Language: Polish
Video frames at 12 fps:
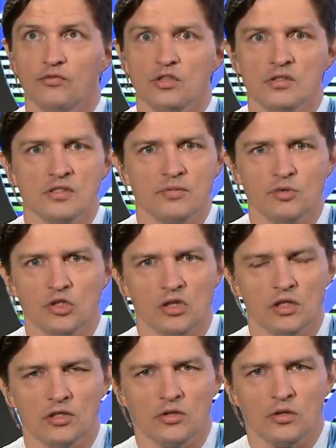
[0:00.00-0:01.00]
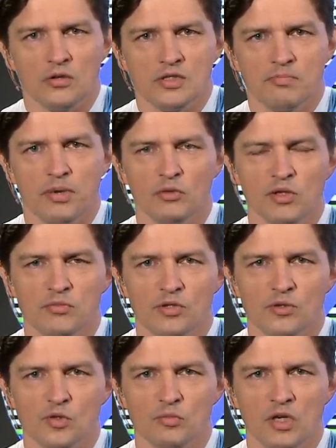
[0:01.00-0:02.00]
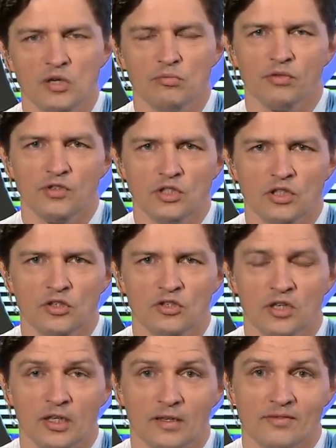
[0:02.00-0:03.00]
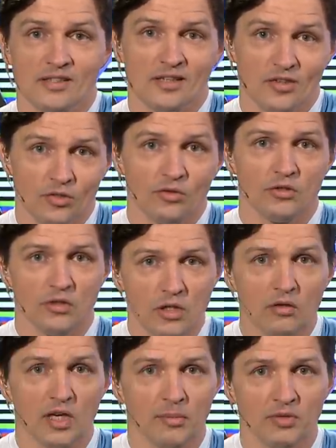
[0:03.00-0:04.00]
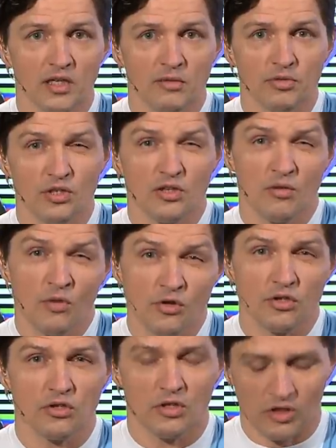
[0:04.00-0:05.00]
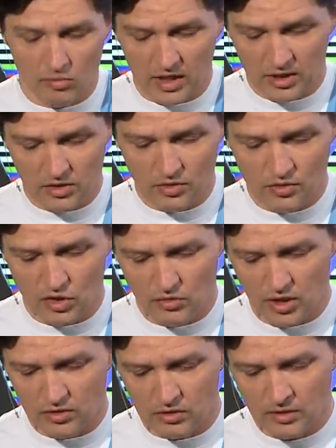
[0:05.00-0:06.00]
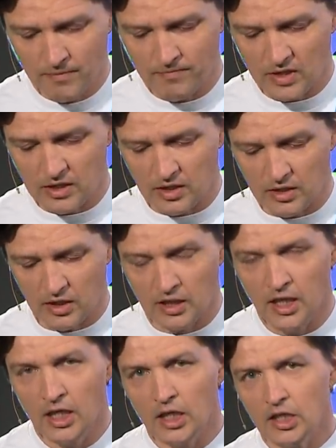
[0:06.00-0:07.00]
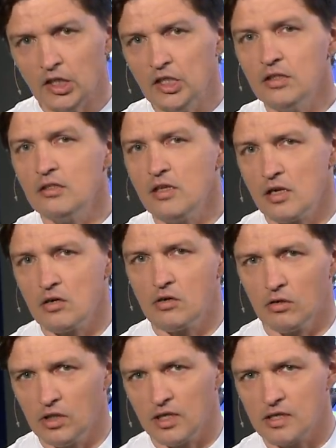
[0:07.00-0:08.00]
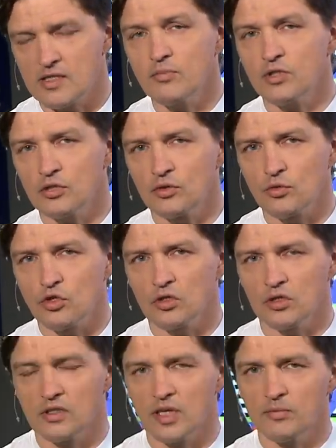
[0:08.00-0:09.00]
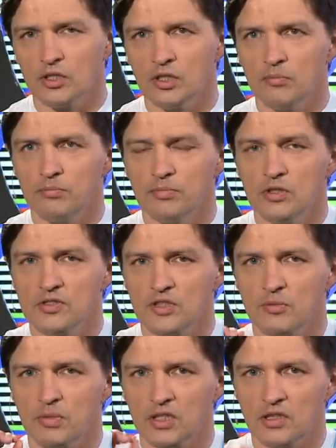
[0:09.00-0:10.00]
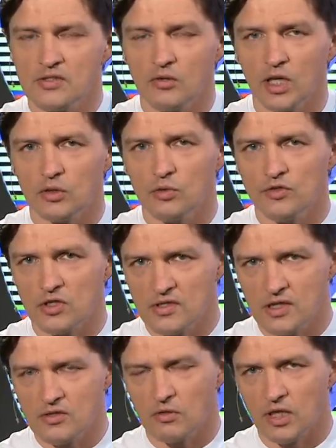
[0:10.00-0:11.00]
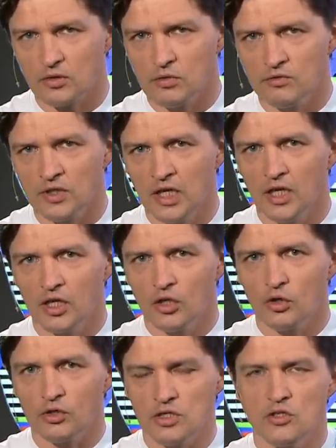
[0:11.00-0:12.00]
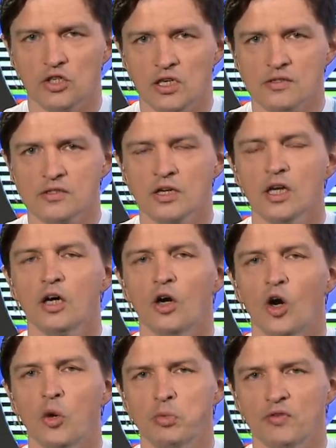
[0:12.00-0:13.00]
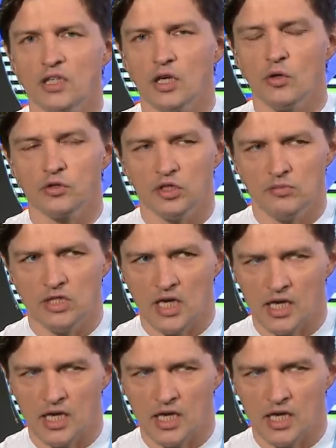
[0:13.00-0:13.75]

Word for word: i wszyscy przyjęli to z pełnym zrozumieniem, bo wiedzieli, że w zasadzie to innego kapitana być nie może, że tylko Marquinhos się na to nadaje. Inny jego kolega z tamtej drużyny, tamtej, z tych 15-latków, 16-latków, Corinthians, opowiada o tym,